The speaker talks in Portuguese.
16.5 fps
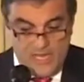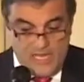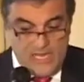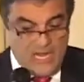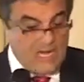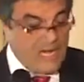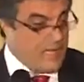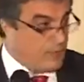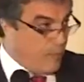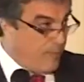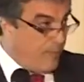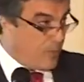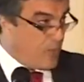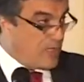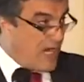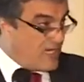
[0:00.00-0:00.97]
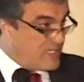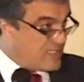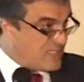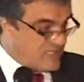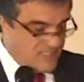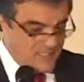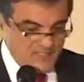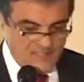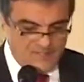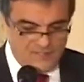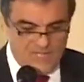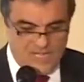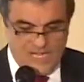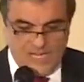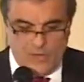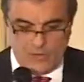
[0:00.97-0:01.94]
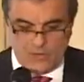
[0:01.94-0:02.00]
E a lei do PRONAS,
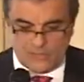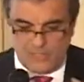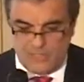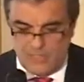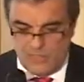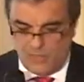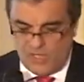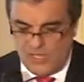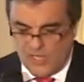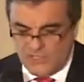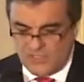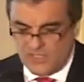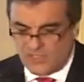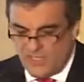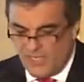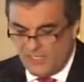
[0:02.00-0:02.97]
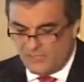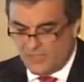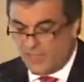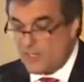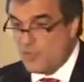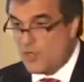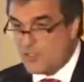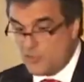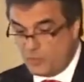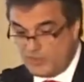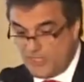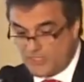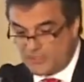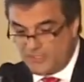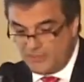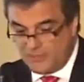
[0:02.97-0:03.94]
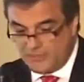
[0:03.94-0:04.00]
a lei 11.530, que no artigo
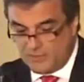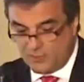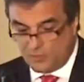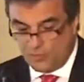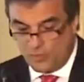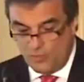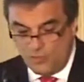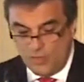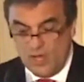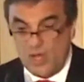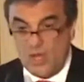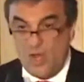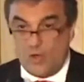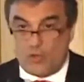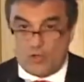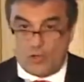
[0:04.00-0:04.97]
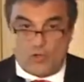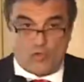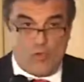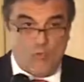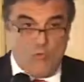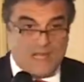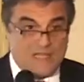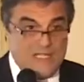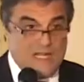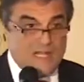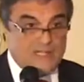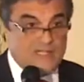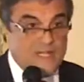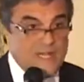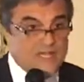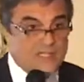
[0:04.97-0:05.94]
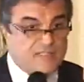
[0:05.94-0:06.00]
3 inciso 1, coloca uma
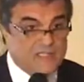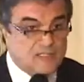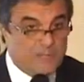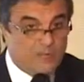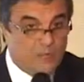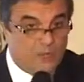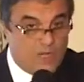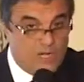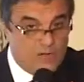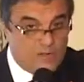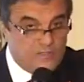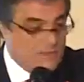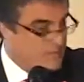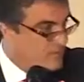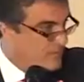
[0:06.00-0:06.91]
diretriz desse programa,